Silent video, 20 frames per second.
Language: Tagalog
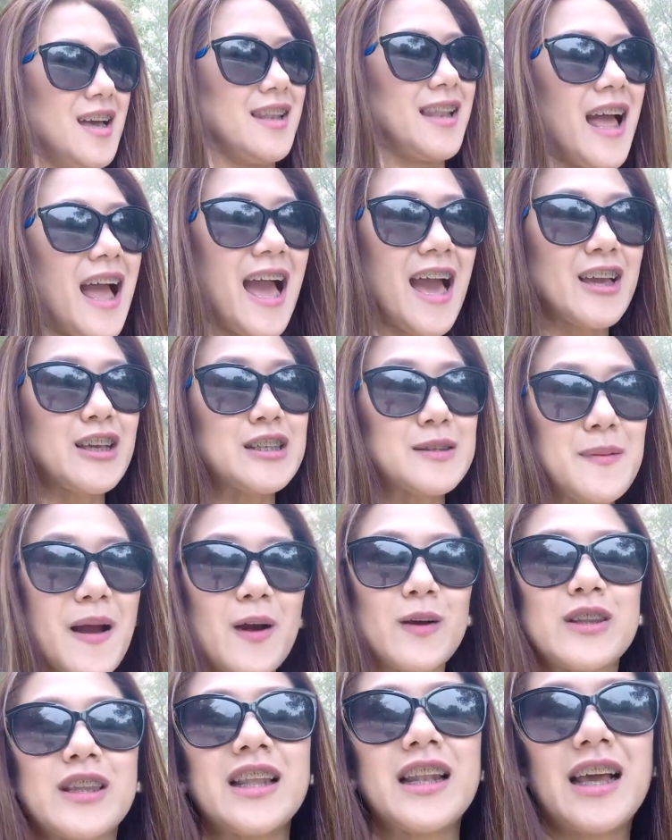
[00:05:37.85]
Nakaayos
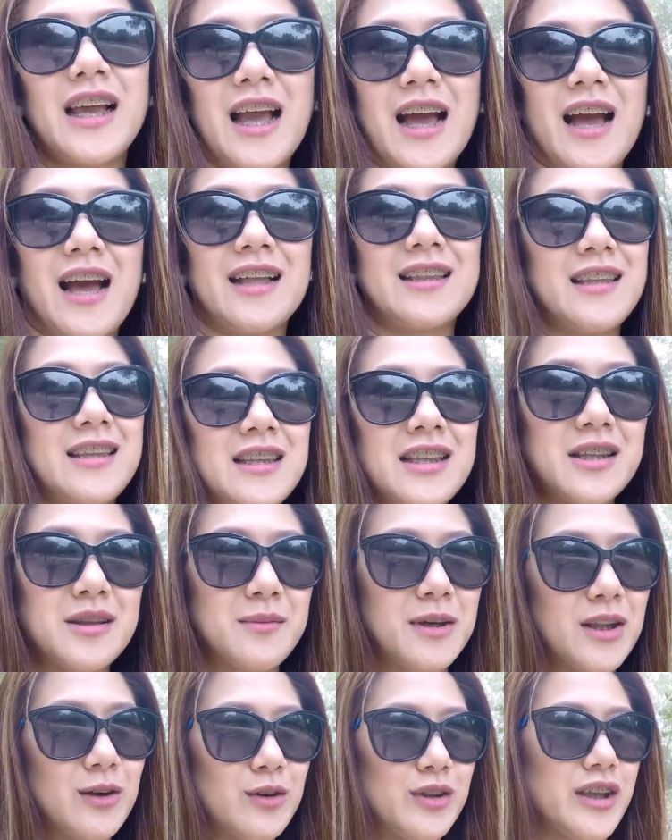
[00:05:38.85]
pa ako talaga at hindi
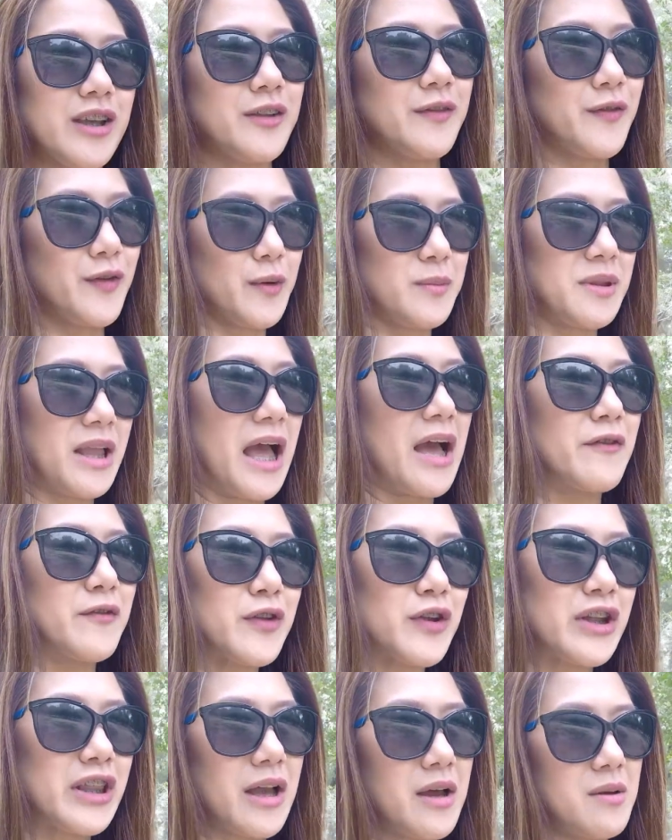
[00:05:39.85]
naman ako na-inform na
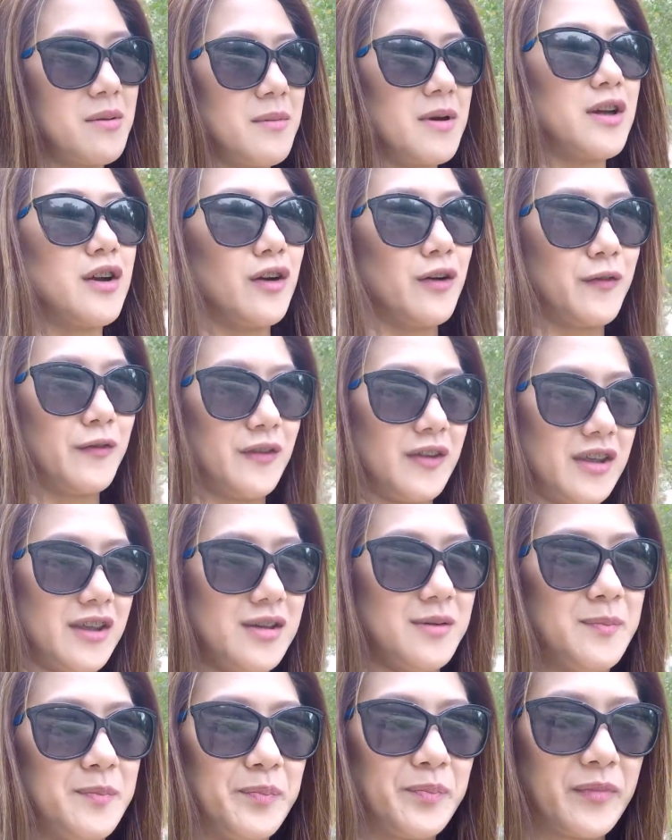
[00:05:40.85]
after namin mag-coffee,
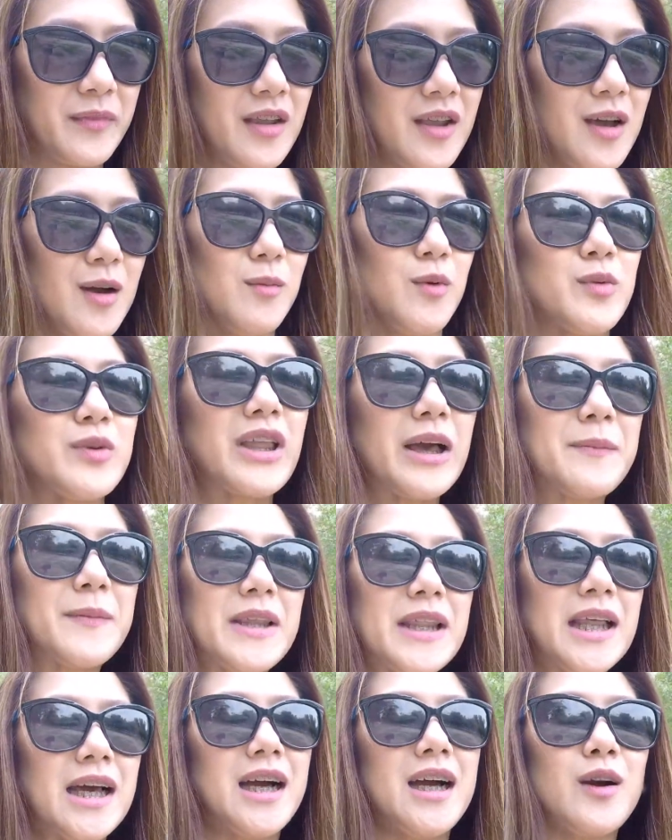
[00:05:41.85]
pupunta
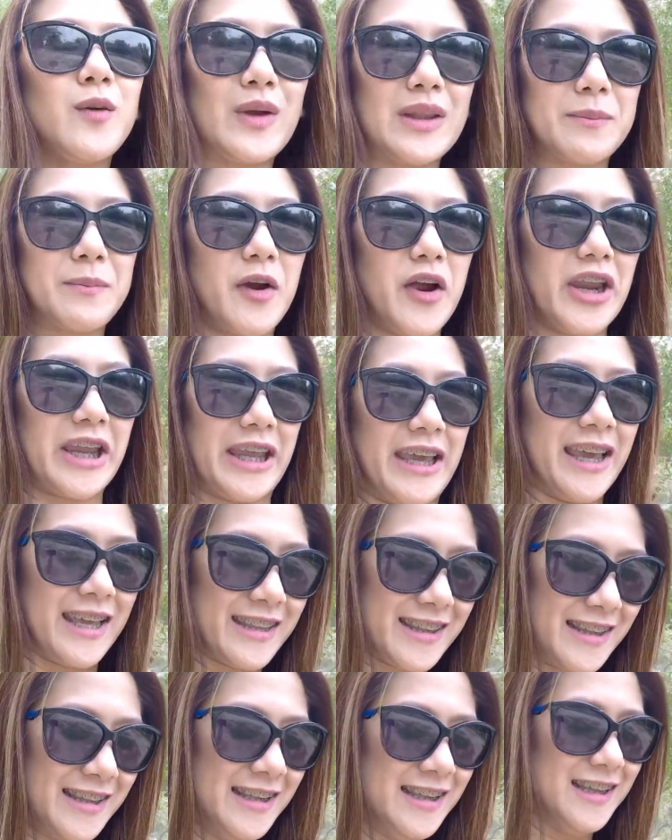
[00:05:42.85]
kami ng wet market.